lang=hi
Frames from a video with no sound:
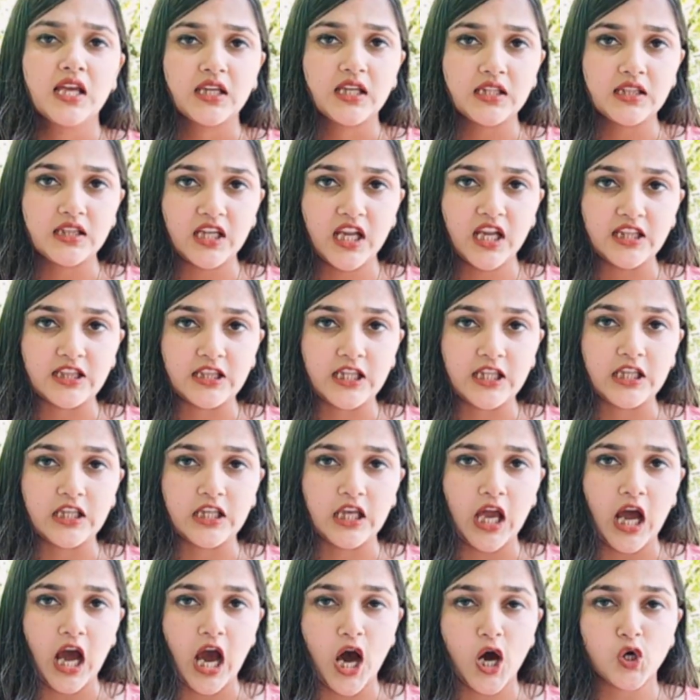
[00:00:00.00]
कितने
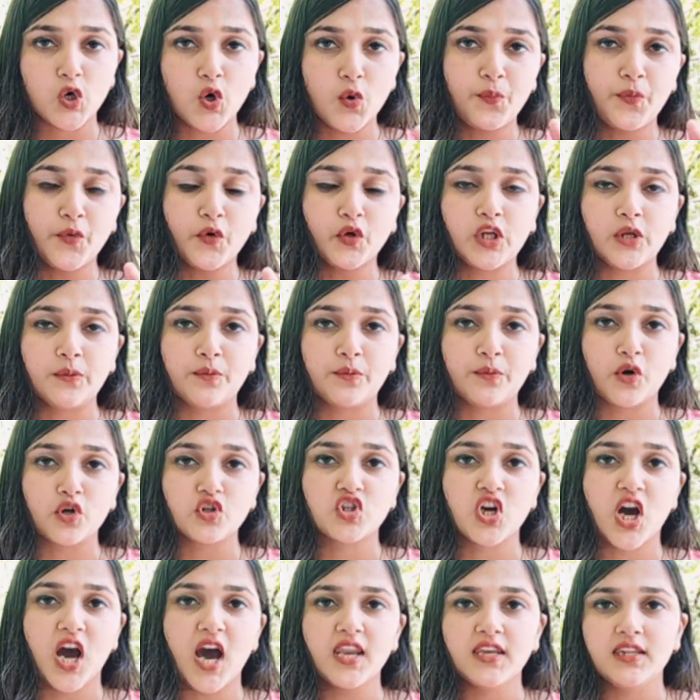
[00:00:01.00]
तीखे आरोपों की
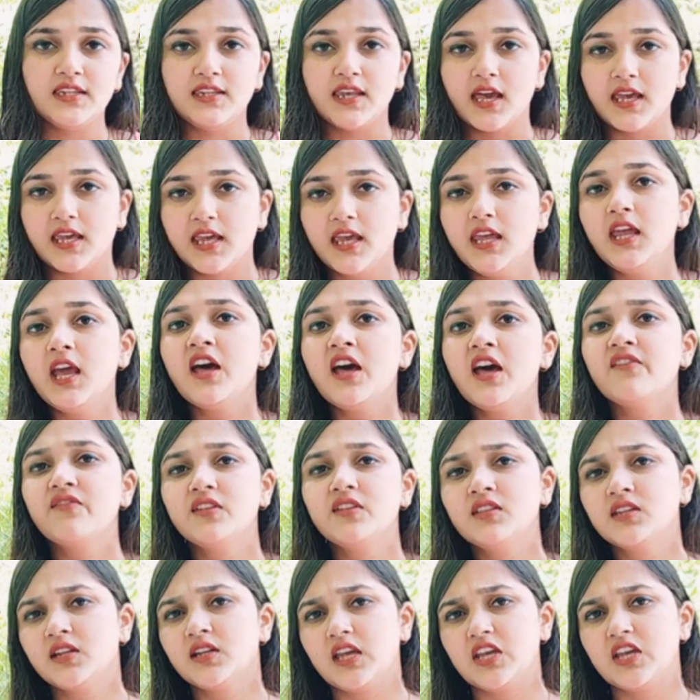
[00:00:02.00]
बौछार यही
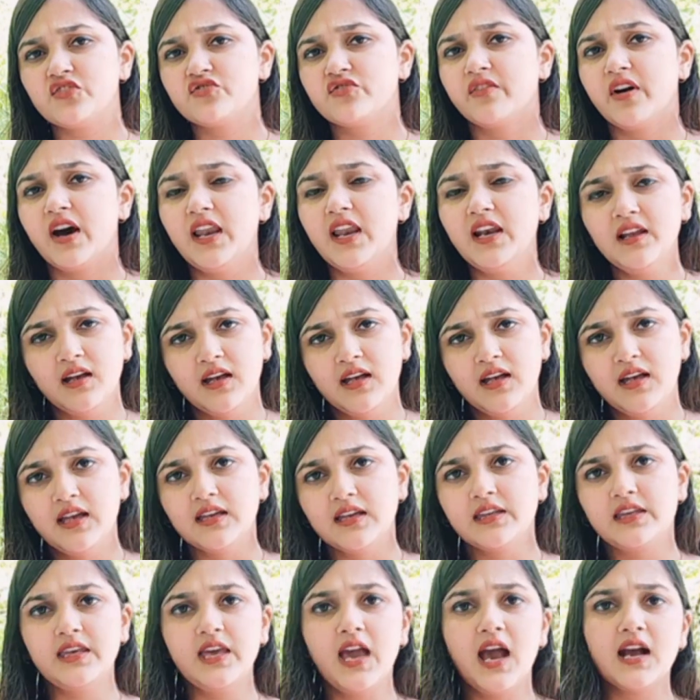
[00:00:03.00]
अरविंद केजरीवाल
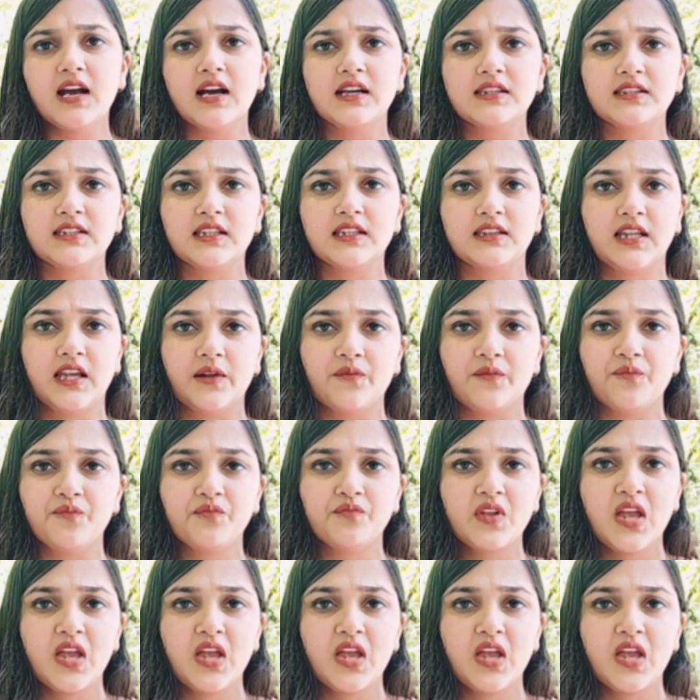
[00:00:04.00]
किया करते थे